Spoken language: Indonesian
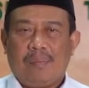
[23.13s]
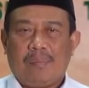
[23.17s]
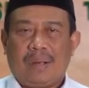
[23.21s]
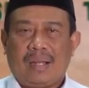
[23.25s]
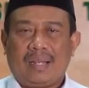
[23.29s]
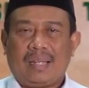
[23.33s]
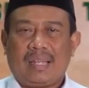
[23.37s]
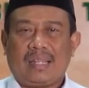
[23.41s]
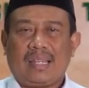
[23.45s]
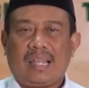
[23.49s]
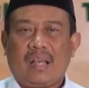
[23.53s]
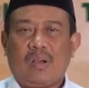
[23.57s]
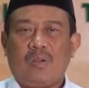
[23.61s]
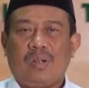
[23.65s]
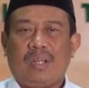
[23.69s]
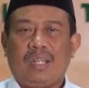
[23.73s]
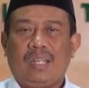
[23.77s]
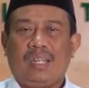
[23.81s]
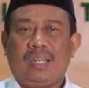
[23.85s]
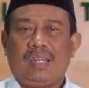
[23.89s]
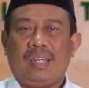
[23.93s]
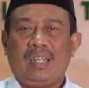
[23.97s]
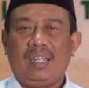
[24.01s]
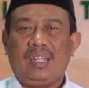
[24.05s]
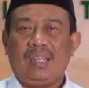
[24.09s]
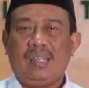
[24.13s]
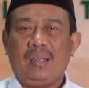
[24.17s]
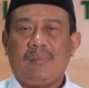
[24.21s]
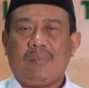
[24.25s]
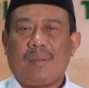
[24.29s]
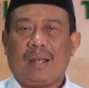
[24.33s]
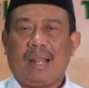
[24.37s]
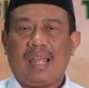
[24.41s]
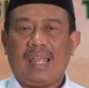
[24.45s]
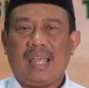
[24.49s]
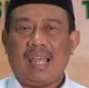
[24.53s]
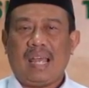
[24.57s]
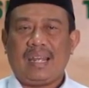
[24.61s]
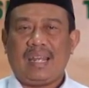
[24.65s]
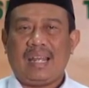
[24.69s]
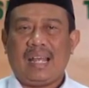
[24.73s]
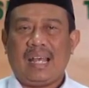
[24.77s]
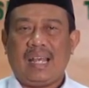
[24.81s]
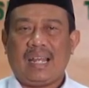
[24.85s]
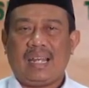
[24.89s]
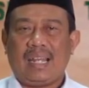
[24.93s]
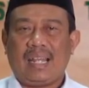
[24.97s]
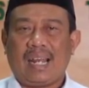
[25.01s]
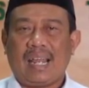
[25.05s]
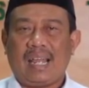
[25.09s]
Pada tahun ini, perayaan
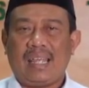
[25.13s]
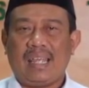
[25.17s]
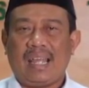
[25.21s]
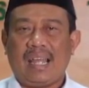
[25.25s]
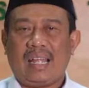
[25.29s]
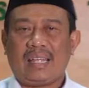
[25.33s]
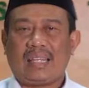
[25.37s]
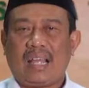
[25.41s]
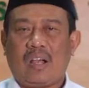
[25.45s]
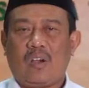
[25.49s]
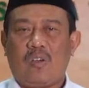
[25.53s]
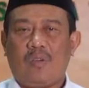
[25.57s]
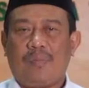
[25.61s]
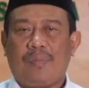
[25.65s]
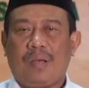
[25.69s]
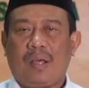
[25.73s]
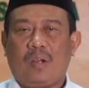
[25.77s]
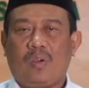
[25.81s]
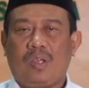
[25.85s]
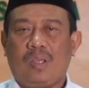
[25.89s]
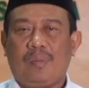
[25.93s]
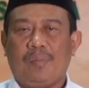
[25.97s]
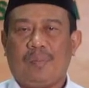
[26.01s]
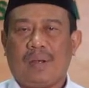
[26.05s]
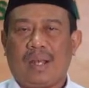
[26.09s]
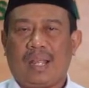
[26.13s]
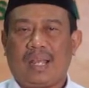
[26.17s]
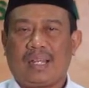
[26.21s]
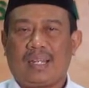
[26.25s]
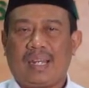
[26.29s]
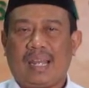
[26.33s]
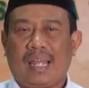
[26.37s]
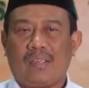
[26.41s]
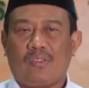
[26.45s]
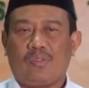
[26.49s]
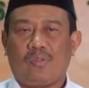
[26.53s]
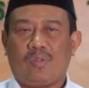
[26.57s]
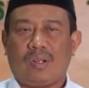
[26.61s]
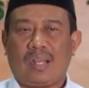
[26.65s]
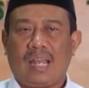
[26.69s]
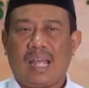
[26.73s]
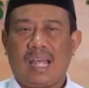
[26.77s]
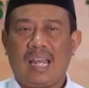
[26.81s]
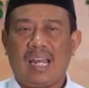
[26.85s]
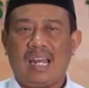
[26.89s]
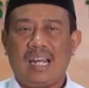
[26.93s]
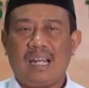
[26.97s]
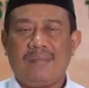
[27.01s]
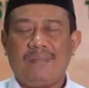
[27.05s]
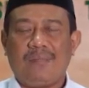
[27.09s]
Hari Raya Tahun Baru Imlek
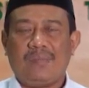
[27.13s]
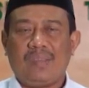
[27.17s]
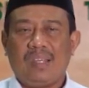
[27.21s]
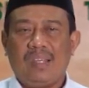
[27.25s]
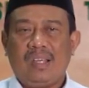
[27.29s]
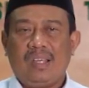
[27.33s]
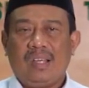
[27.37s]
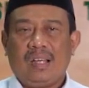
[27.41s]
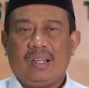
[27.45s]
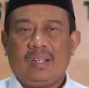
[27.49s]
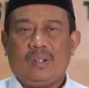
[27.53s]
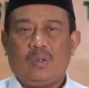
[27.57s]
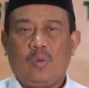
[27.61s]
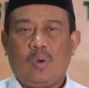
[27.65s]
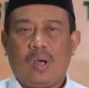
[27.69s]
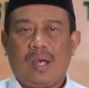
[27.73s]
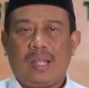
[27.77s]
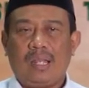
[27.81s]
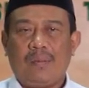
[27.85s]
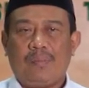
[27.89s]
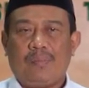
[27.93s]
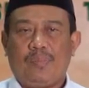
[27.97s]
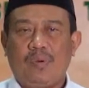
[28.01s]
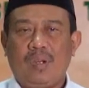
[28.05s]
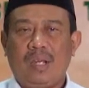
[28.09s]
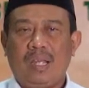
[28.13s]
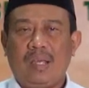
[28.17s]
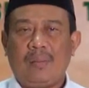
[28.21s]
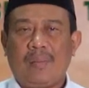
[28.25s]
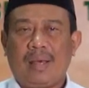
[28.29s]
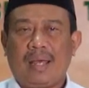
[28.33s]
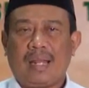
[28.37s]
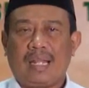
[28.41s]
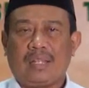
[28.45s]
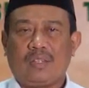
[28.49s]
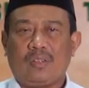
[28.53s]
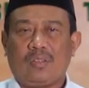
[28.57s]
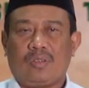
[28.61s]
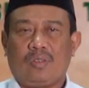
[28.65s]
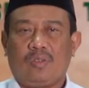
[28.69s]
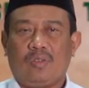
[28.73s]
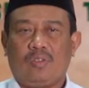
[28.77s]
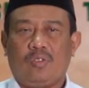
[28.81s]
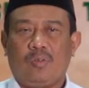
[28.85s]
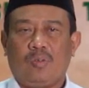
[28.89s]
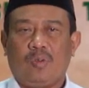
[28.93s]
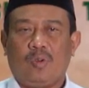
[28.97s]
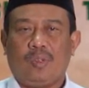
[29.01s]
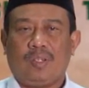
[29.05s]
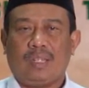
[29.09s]
Nasional 2573
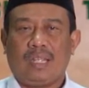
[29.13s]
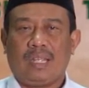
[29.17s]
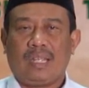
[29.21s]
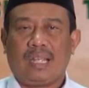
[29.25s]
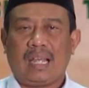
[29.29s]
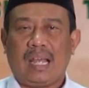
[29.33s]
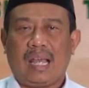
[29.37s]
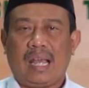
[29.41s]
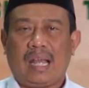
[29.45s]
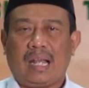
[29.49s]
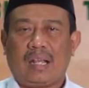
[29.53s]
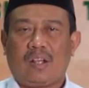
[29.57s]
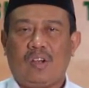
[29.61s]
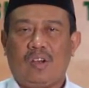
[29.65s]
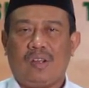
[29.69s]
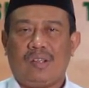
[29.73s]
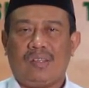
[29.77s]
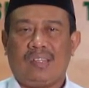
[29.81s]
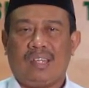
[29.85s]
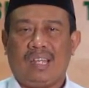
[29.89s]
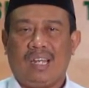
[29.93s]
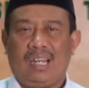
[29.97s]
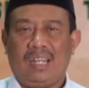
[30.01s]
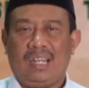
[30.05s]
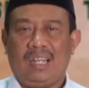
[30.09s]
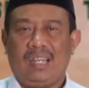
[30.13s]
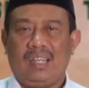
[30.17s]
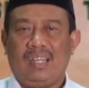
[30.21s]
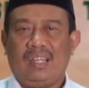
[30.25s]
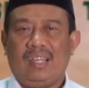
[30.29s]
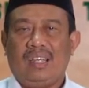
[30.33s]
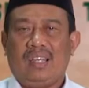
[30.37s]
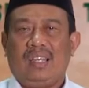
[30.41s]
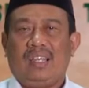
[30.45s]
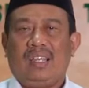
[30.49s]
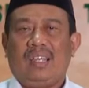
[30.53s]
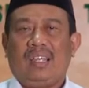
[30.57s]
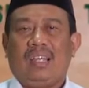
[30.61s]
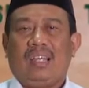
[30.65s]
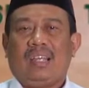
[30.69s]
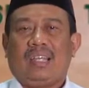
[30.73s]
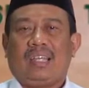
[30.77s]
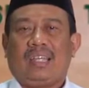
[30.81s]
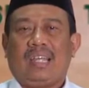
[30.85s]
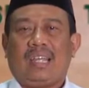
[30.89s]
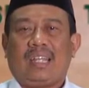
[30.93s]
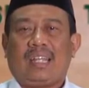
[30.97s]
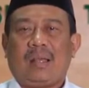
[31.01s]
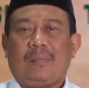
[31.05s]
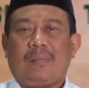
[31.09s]
Kongzili
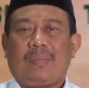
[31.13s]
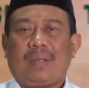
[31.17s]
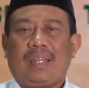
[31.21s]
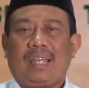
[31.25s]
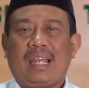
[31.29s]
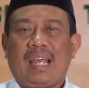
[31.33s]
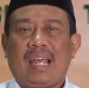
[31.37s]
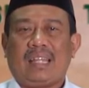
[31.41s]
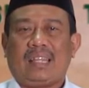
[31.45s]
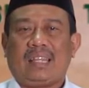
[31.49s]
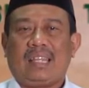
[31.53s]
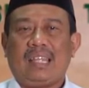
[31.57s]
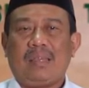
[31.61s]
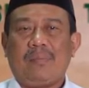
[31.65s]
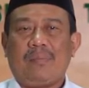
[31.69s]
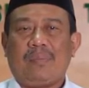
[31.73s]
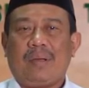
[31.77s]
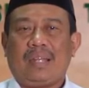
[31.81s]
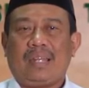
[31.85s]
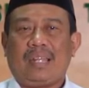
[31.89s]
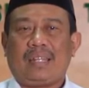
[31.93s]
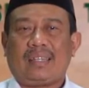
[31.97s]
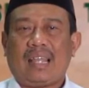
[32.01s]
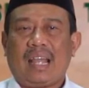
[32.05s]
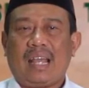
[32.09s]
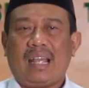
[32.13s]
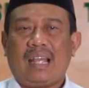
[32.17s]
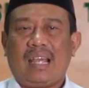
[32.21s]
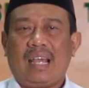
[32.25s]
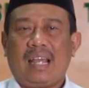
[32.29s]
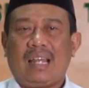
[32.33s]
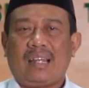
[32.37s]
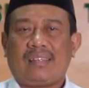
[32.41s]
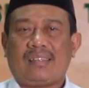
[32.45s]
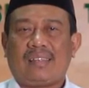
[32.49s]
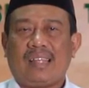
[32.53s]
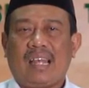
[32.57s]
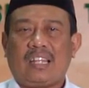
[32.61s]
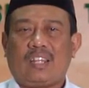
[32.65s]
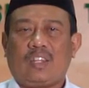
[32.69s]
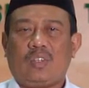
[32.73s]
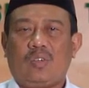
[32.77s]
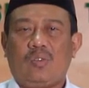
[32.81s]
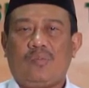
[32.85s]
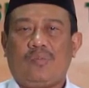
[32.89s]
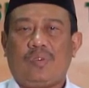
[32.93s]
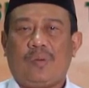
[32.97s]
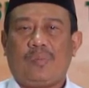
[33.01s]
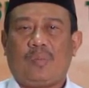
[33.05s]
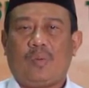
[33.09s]
kita peringati pada tanggal 1
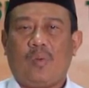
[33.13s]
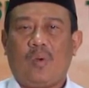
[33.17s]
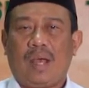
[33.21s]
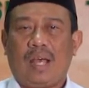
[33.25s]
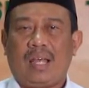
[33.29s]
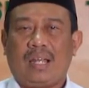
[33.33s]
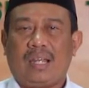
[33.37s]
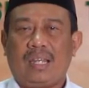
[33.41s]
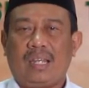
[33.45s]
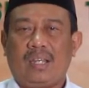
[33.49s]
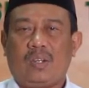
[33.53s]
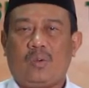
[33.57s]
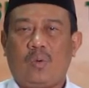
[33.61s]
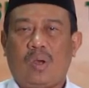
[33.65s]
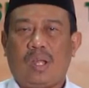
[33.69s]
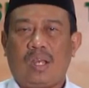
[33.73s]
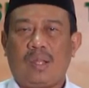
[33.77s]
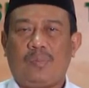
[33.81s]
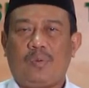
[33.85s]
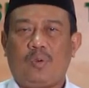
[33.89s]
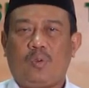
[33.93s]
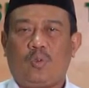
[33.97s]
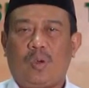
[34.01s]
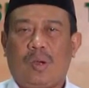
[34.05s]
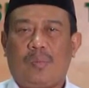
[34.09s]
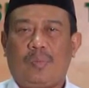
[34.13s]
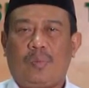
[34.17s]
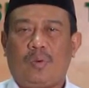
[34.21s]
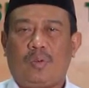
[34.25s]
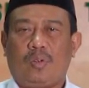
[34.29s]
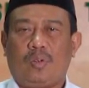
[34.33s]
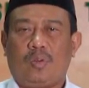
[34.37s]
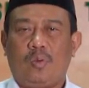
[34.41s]
Februari 2022